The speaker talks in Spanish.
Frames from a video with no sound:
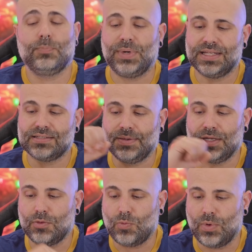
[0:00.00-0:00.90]
para
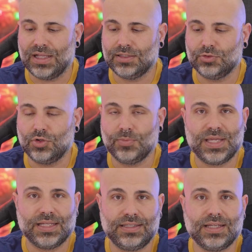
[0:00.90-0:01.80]
saber cuánta
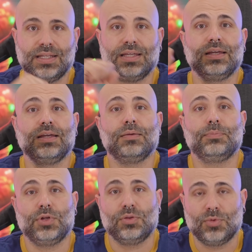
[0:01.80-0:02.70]
autonomía tiene
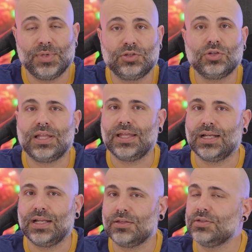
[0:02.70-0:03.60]
pero de momento la
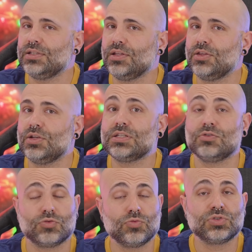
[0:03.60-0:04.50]
declaración de intenciones
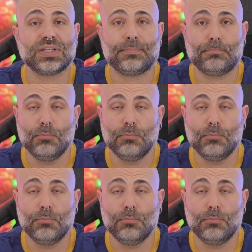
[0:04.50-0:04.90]
nos gusta